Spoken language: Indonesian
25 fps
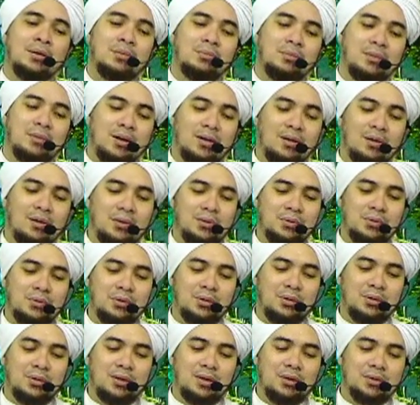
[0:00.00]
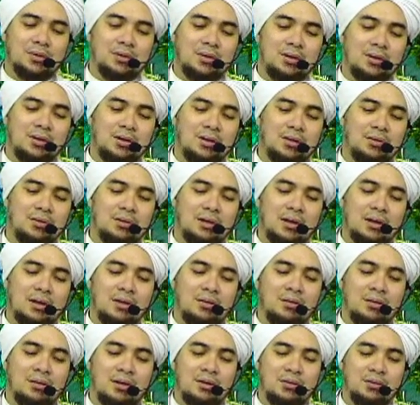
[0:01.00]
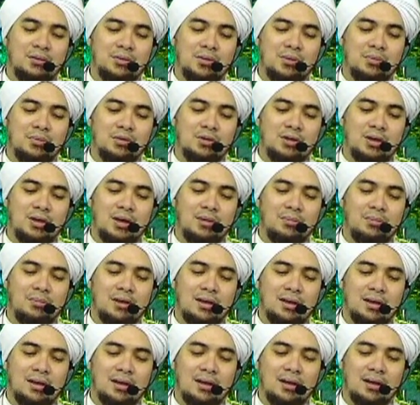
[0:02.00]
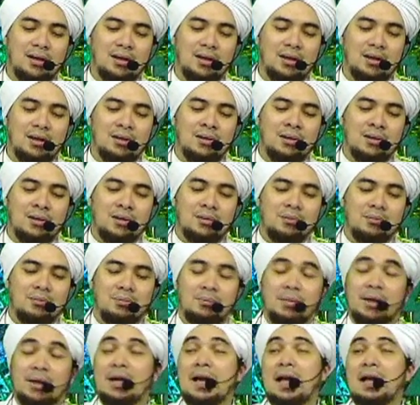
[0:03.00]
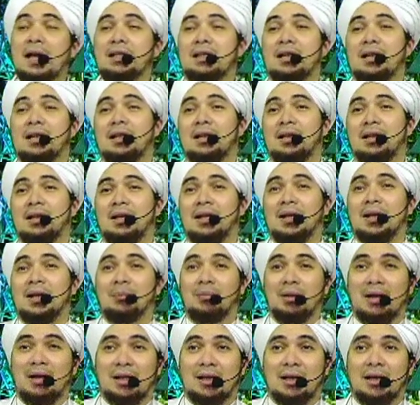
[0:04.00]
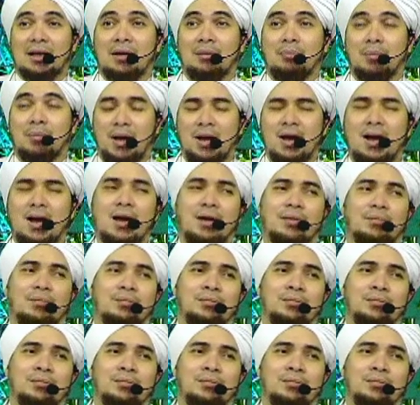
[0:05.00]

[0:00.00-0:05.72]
Maka Rasulullah Shallallahu Alaihi Wasallam menyatakan bedanya kita dengan mereka beda.